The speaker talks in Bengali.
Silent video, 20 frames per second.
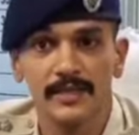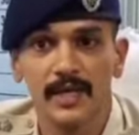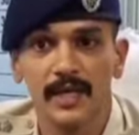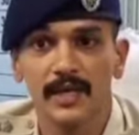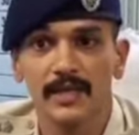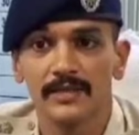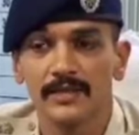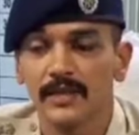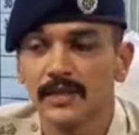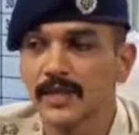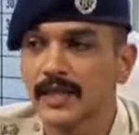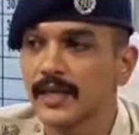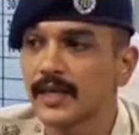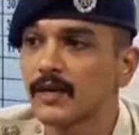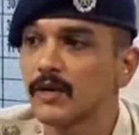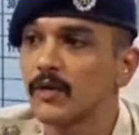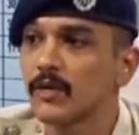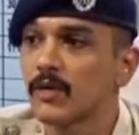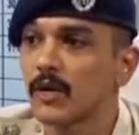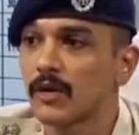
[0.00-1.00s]
যার সঙ্গে
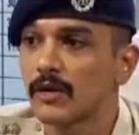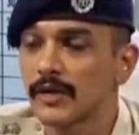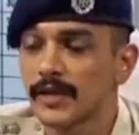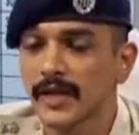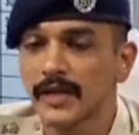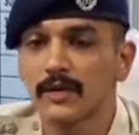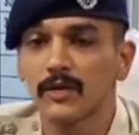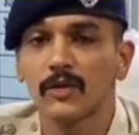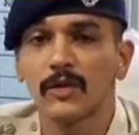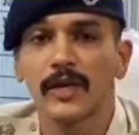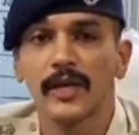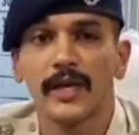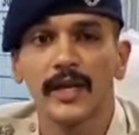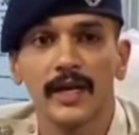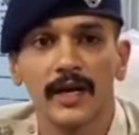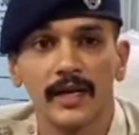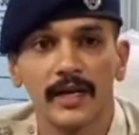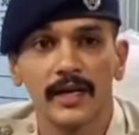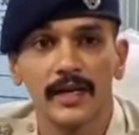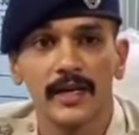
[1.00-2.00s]
ও কন্ট্যাক্ট করে
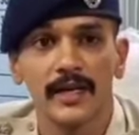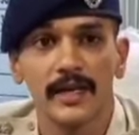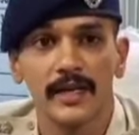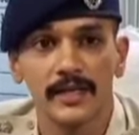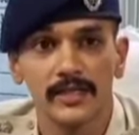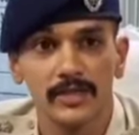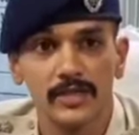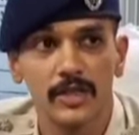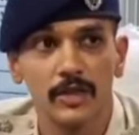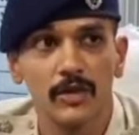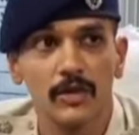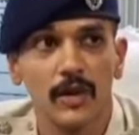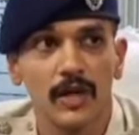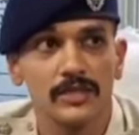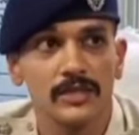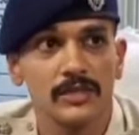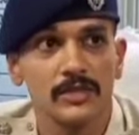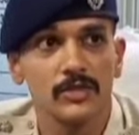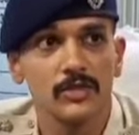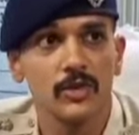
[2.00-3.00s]
এখানে এসেছিল
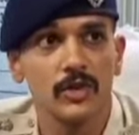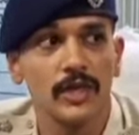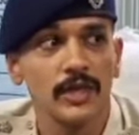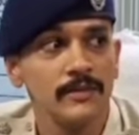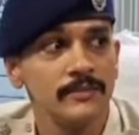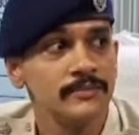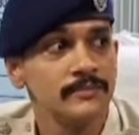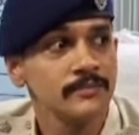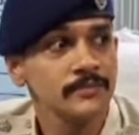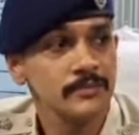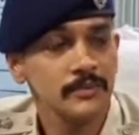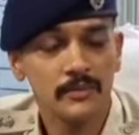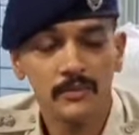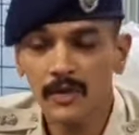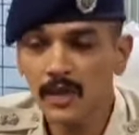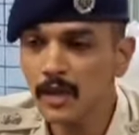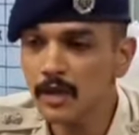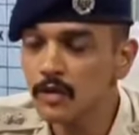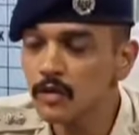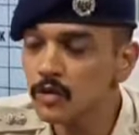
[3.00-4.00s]
আসানসোলে
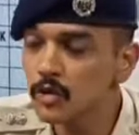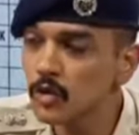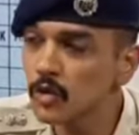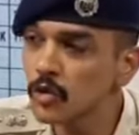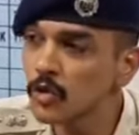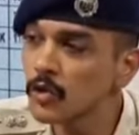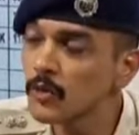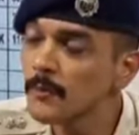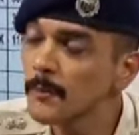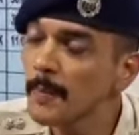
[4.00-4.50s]
তো